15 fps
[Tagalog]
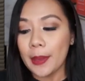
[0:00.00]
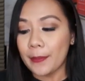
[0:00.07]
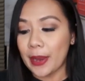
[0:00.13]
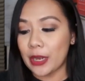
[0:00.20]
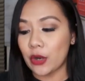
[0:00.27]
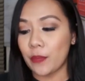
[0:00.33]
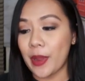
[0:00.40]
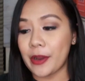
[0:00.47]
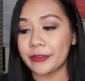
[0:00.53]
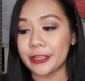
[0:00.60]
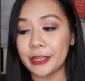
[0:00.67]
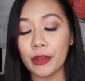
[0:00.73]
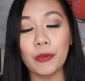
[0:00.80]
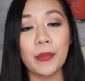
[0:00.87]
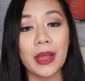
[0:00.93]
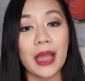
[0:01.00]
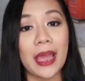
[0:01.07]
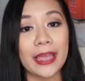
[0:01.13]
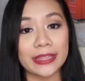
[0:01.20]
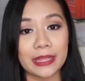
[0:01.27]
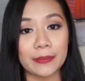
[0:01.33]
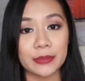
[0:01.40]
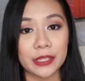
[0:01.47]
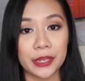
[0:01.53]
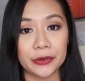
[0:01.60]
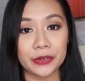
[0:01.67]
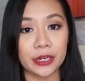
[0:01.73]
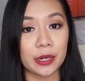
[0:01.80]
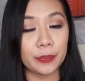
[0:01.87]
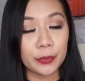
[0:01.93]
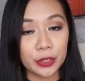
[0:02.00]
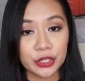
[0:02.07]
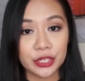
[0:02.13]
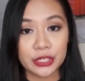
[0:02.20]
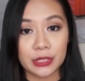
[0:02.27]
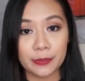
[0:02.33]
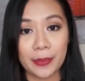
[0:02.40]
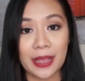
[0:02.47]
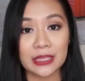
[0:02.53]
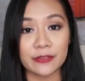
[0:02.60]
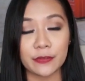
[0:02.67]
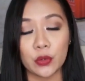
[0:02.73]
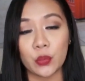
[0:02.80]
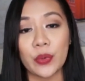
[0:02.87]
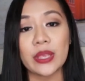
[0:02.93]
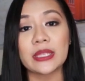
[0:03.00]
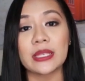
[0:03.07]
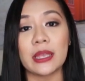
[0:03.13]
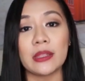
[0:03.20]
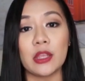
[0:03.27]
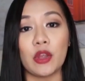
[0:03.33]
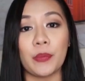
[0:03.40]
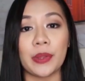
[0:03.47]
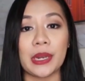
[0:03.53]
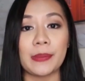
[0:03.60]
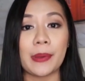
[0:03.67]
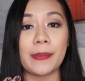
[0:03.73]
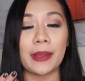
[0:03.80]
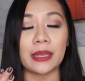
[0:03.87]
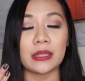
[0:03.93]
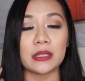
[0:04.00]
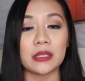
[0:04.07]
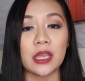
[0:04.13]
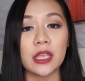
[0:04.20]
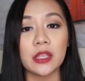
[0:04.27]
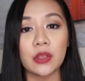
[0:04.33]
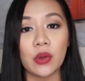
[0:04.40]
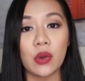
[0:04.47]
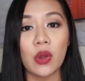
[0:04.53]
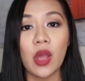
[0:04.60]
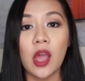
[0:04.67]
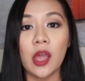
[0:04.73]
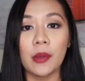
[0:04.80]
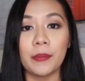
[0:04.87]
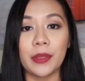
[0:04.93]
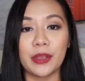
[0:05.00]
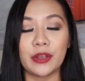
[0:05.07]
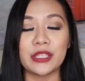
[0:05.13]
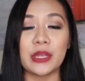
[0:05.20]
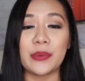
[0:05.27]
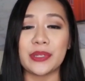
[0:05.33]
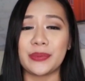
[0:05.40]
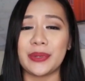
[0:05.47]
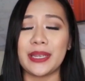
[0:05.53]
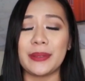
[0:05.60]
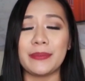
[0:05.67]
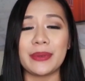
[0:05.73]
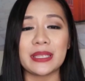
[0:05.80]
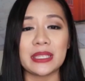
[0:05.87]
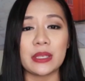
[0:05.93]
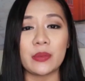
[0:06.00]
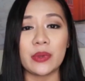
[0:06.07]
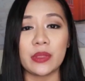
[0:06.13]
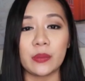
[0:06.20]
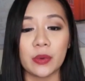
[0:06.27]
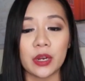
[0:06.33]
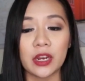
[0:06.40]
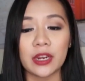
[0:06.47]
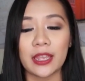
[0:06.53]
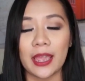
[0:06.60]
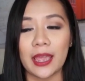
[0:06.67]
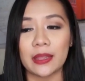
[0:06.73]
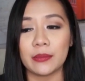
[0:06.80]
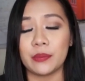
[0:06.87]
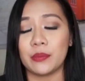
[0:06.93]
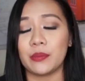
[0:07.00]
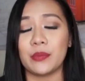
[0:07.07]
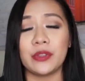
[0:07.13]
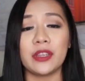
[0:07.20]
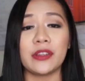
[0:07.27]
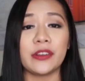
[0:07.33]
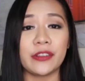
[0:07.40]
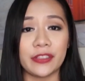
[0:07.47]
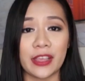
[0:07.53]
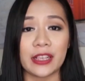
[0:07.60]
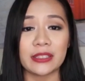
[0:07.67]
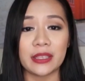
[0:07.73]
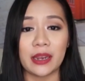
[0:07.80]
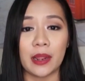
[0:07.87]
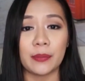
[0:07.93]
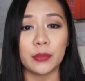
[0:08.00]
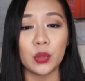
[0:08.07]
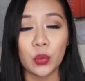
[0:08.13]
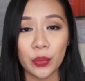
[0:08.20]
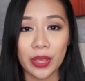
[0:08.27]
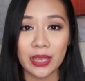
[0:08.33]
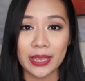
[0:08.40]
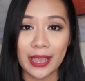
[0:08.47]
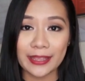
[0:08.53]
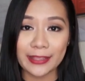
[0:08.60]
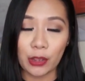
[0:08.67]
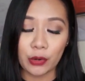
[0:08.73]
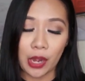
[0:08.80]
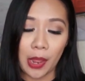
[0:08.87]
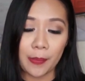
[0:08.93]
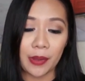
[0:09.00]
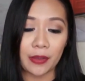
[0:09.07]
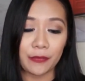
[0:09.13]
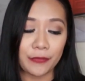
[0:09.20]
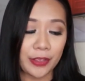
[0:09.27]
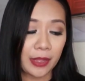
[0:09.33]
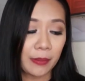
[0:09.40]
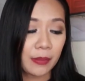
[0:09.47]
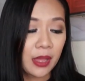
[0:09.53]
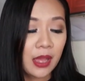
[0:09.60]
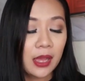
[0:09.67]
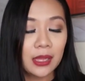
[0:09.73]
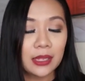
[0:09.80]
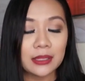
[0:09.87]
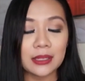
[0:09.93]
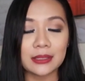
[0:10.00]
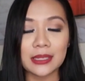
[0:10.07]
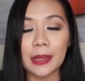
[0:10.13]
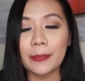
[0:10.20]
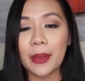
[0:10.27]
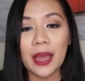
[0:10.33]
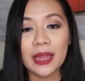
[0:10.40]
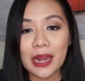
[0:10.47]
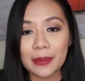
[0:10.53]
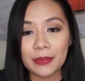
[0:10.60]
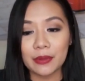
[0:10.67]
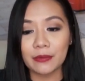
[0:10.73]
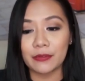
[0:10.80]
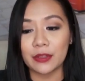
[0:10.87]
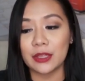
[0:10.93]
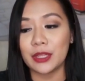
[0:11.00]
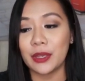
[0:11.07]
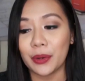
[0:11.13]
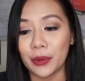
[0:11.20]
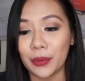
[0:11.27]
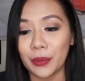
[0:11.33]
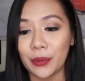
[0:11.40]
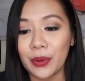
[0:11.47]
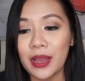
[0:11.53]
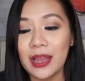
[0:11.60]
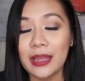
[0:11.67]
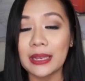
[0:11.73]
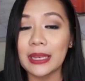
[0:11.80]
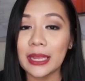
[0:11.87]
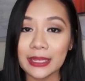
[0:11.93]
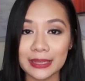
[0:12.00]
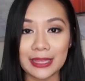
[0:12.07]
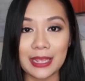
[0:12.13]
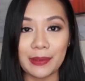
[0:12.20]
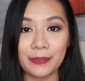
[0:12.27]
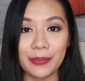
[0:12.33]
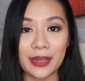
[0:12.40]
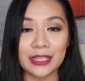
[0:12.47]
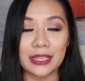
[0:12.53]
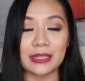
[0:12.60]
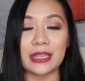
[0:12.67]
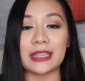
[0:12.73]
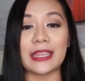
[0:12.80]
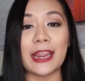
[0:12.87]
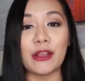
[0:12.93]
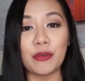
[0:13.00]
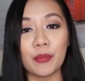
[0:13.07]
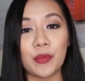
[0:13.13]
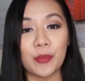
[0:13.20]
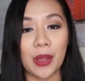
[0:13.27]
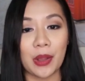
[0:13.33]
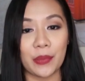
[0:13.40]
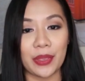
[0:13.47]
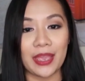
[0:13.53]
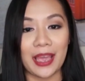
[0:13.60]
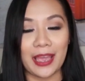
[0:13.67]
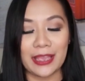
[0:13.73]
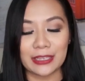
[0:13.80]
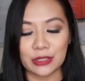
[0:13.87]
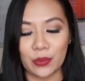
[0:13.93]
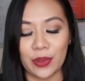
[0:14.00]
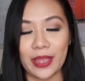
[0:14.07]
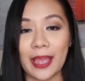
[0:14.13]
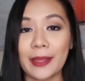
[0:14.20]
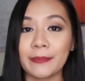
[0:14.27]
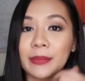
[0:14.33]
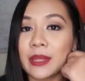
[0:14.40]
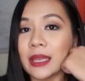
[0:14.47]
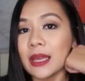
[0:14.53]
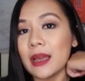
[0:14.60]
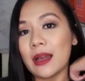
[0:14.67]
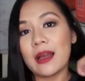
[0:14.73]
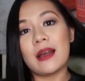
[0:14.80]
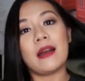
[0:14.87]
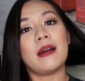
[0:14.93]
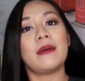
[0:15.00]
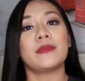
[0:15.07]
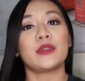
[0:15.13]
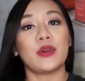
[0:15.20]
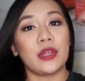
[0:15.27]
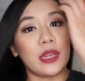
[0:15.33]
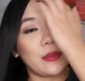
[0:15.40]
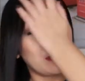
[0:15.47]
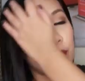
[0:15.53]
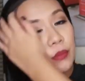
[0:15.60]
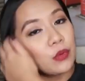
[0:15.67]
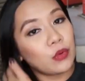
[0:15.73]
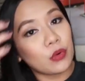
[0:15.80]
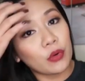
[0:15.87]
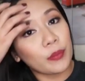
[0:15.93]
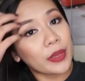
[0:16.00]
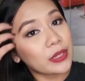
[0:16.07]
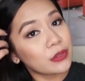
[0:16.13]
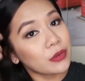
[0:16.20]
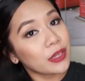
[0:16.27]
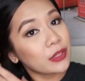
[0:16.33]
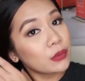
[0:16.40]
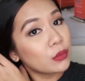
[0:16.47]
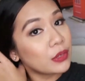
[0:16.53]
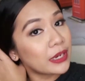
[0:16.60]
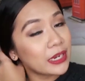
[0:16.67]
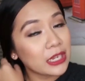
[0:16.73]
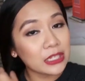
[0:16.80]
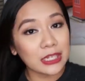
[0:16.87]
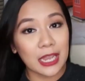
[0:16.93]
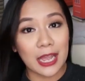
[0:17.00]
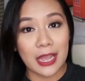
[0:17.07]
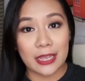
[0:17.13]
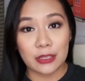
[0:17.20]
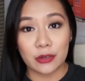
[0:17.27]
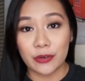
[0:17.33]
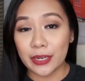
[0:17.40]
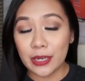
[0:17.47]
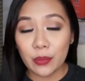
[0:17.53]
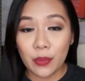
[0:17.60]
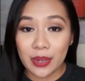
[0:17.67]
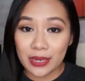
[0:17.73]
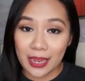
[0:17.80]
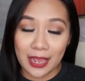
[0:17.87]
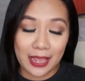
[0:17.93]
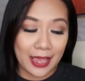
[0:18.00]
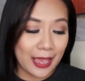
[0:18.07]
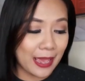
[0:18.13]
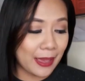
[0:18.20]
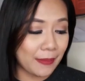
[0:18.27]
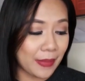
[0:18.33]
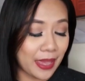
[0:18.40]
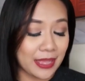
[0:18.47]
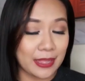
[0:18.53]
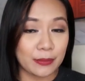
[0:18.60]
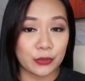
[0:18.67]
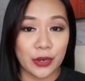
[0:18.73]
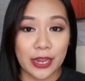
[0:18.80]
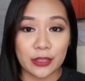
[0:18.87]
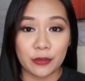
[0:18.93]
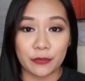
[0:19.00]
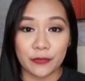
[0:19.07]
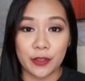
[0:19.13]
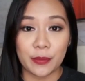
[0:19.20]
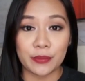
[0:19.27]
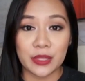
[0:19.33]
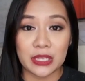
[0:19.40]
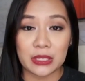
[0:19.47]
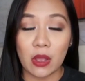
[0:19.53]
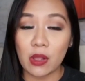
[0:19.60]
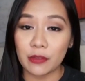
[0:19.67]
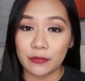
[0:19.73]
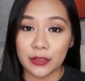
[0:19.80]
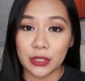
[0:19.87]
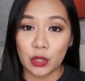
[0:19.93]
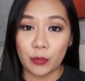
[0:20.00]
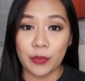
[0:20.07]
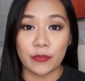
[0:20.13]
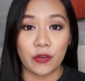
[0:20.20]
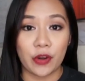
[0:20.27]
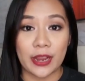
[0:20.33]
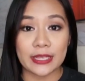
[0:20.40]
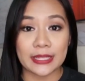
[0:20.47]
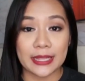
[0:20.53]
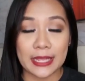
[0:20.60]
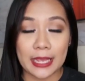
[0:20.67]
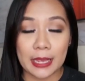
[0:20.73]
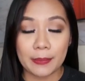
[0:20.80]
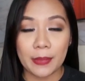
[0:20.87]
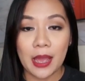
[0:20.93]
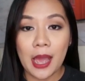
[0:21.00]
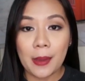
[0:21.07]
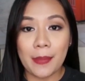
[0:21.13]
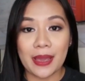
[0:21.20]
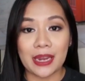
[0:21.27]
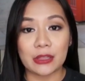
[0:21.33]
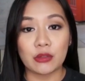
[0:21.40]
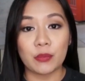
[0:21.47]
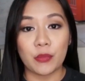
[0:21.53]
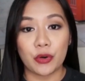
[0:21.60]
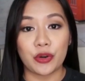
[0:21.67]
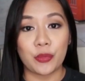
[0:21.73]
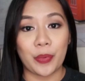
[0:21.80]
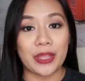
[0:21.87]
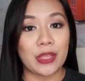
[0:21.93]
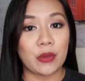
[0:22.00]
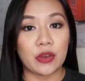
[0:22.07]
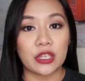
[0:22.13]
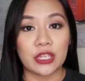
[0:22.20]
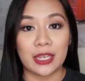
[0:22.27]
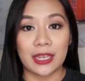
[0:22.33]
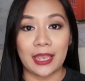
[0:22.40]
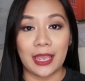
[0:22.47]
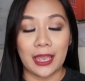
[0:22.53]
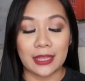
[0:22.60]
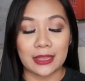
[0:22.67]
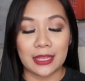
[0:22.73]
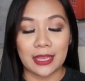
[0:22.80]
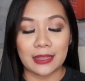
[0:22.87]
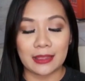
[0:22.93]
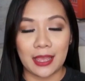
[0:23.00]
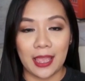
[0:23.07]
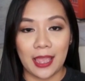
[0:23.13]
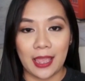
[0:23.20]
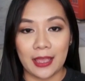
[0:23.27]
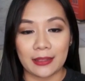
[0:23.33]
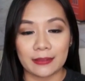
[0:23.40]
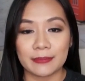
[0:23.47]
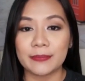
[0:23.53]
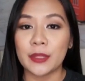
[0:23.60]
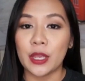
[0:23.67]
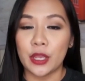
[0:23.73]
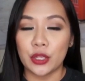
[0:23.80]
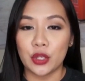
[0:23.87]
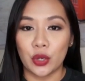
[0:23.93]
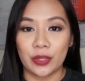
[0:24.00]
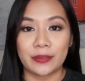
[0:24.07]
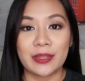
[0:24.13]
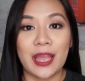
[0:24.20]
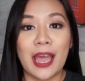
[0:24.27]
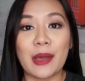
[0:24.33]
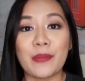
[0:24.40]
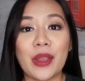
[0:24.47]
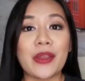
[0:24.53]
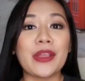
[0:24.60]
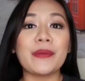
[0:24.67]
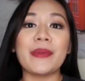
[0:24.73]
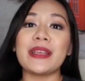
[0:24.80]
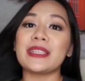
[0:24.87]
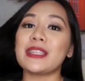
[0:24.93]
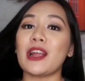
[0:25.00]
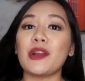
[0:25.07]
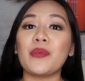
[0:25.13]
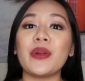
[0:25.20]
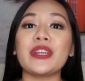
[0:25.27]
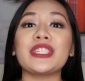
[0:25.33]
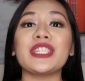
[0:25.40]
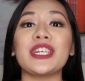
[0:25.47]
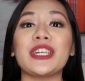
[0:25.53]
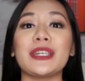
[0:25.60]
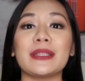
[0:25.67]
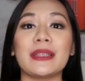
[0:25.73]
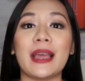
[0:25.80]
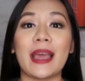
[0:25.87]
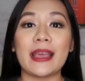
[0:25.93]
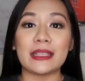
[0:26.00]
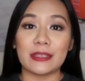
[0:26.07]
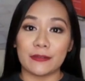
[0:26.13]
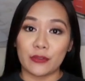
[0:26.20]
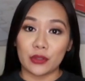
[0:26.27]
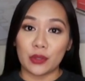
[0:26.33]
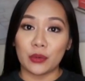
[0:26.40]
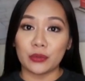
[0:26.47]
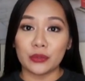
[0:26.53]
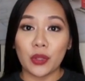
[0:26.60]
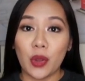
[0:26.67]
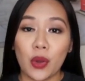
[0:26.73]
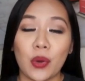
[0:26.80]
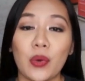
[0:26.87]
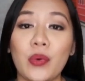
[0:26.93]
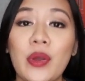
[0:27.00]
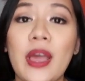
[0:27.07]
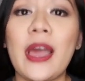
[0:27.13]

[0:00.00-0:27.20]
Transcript: Pero meron din ako mga items here na na-purchase the past few weeks na hindi ko pa napapakita sa inyo because I was really busy with work and with other things that I'm doing kaya hindi ako nakapag-film ng napakaraming video lately. But, natry ko bumawi, guys. So, ayan. Um, sorry yung buho ko. Medyo unruly na siya. It's already 1am and I'm trying to film this whole video before I sleep para tomorrow pwede ko na siyang i-edit. And, yon. I'm wearing my Star Wars shirt, guys. If you don't know,